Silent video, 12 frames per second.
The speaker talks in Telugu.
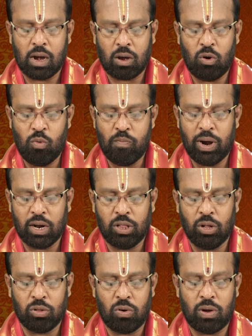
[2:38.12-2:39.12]
అట్లు
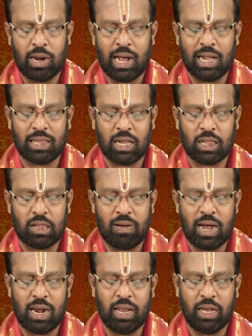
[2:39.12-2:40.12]
భక్తితో నా
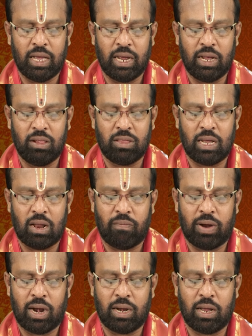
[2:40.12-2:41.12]
తత్వాన్ని గ్రహించిన
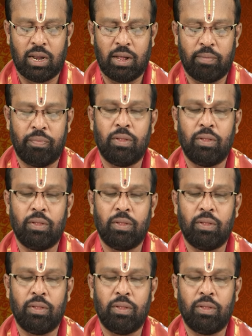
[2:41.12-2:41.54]
వెంటనే